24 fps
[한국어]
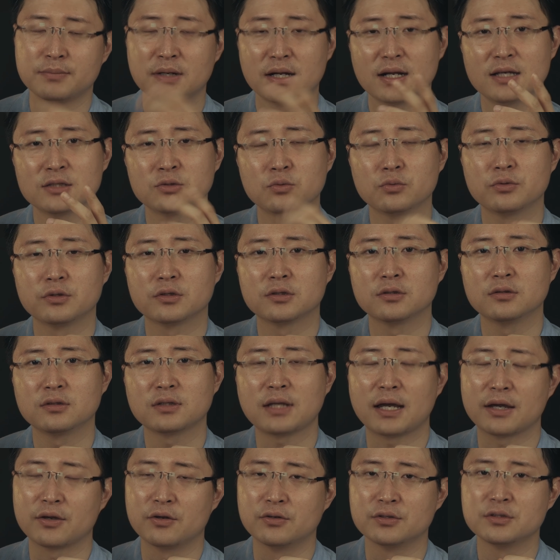파나소닉은
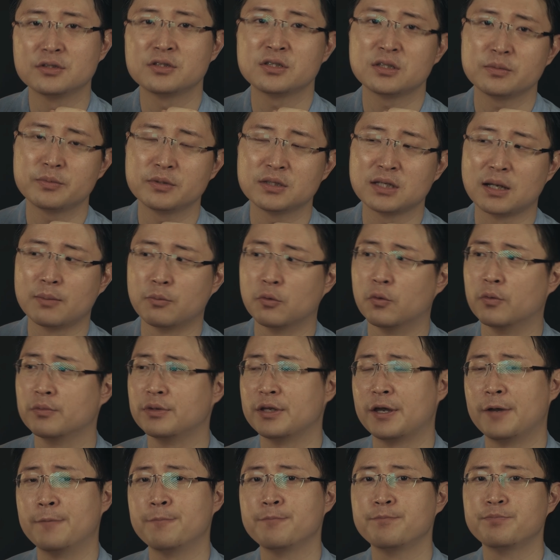당연히 1235.
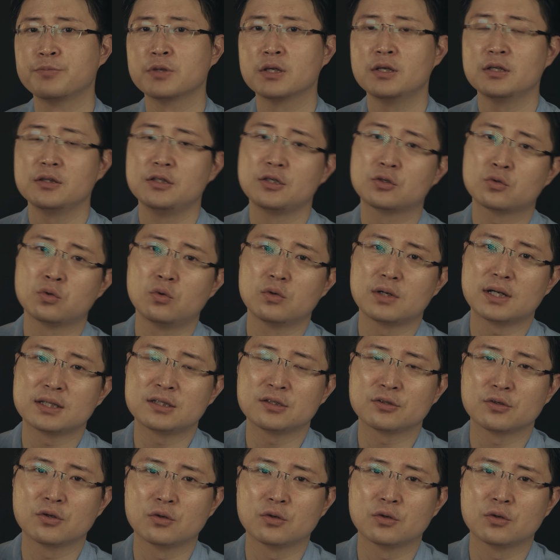네. 니콘 같은